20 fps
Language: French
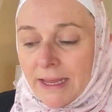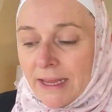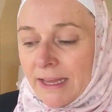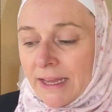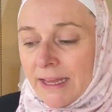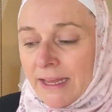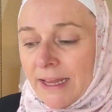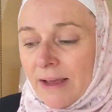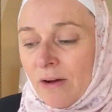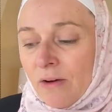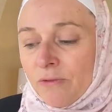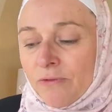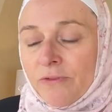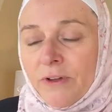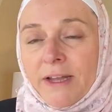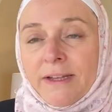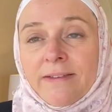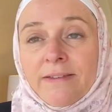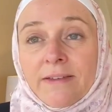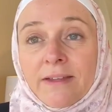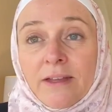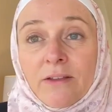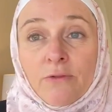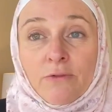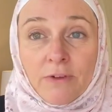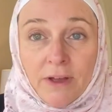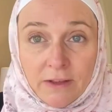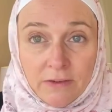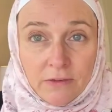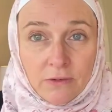Et en fait, cette
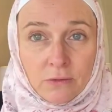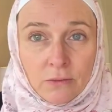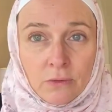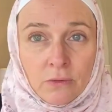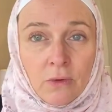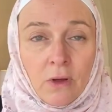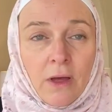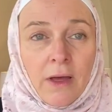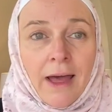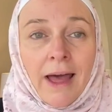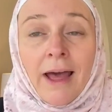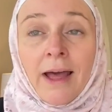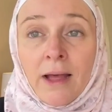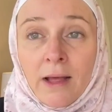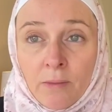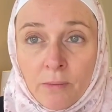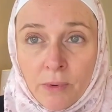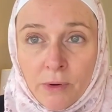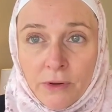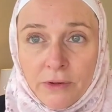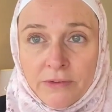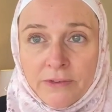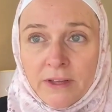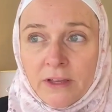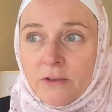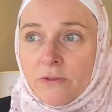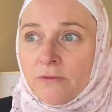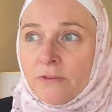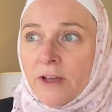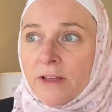façon humble,
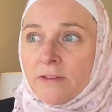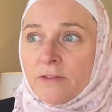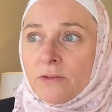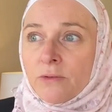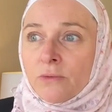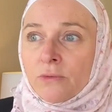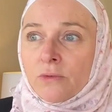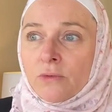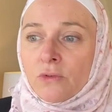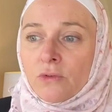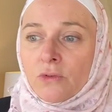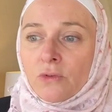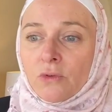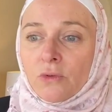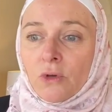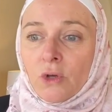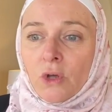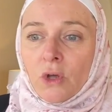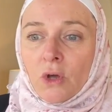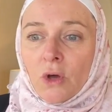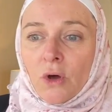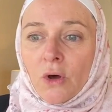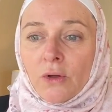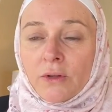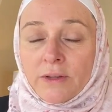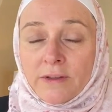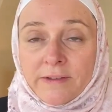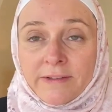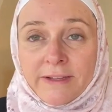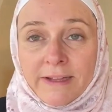cette façon de, en
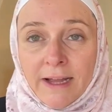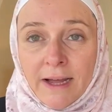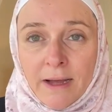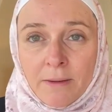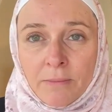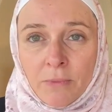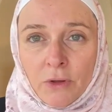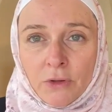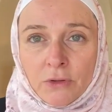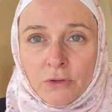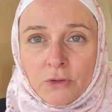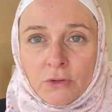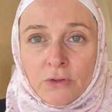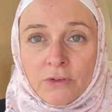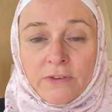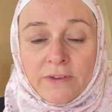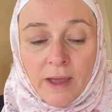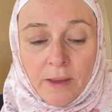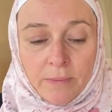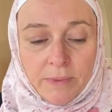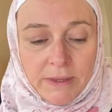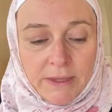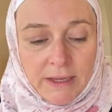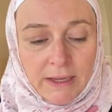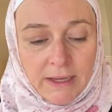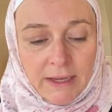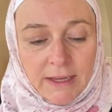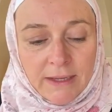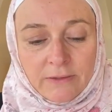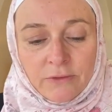islam, de
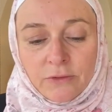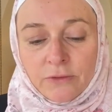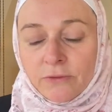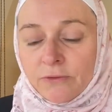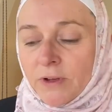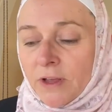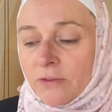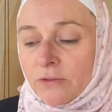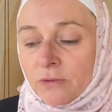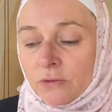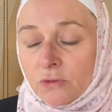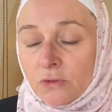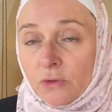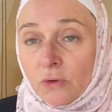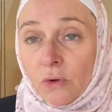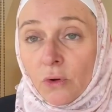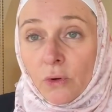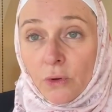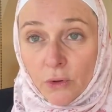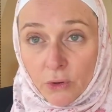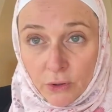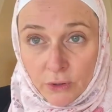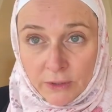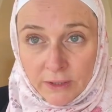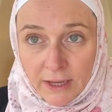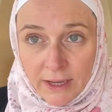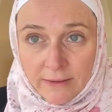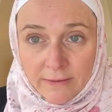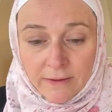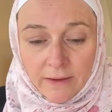s'habiller est une façon de
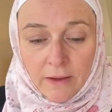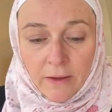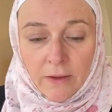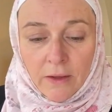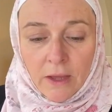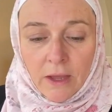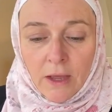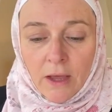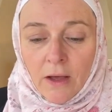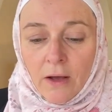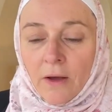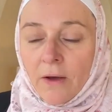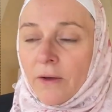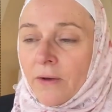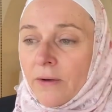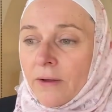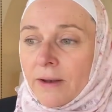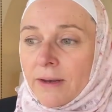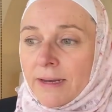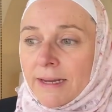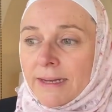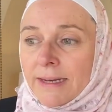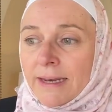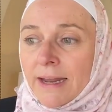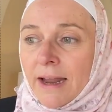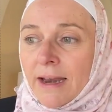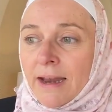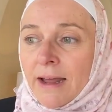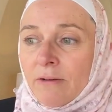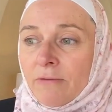reconnaître euh,
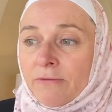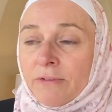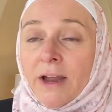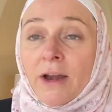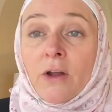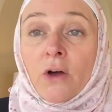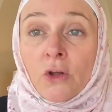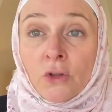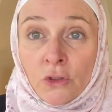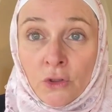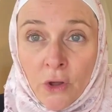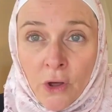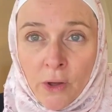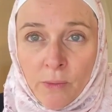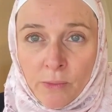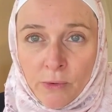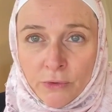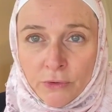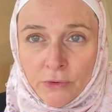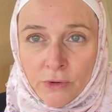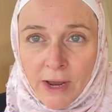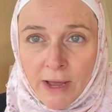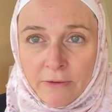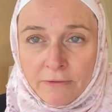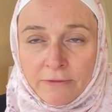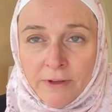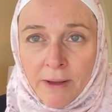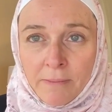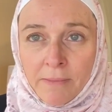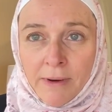la, valeur noble de la
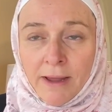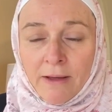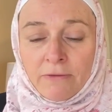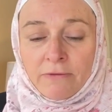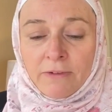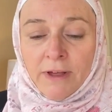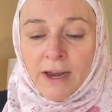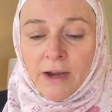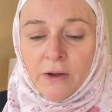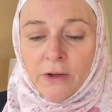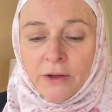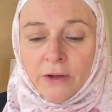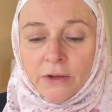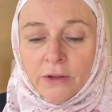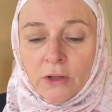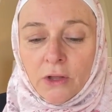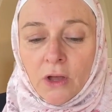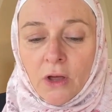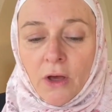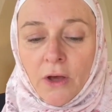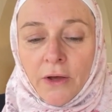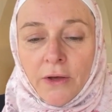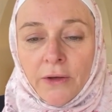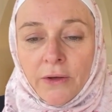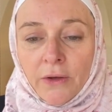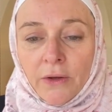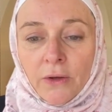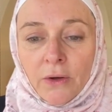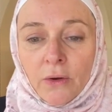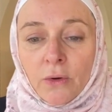femme, la valeur
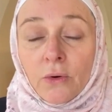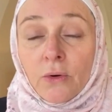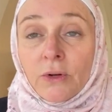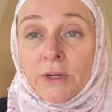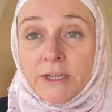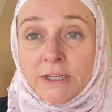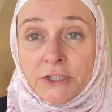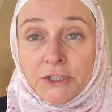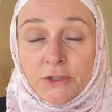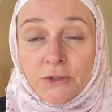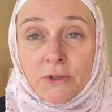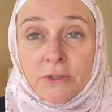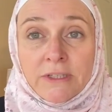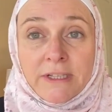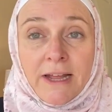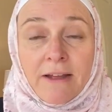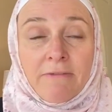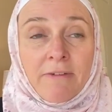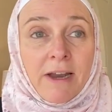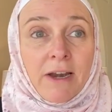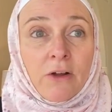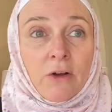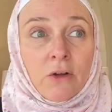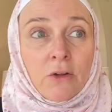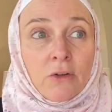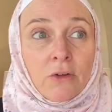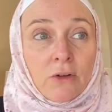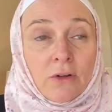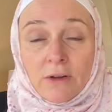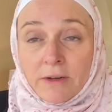euh, religieuse, la valeur,
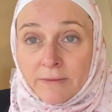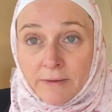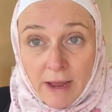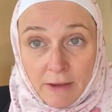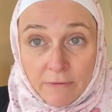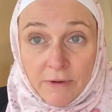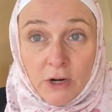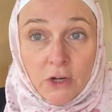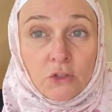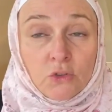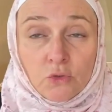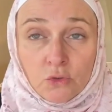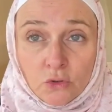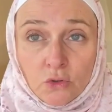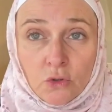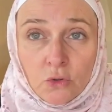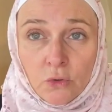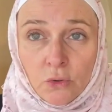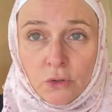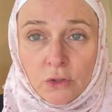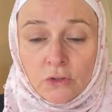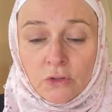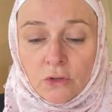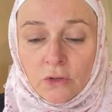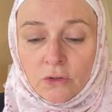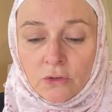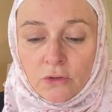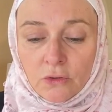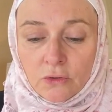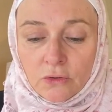la valeur toute courte
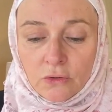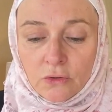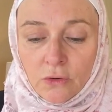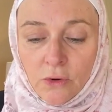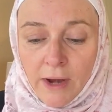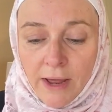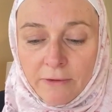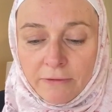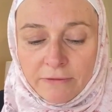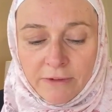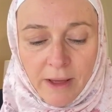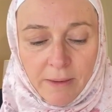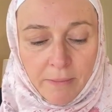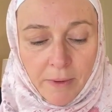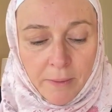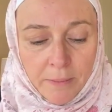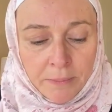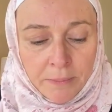de, la femme.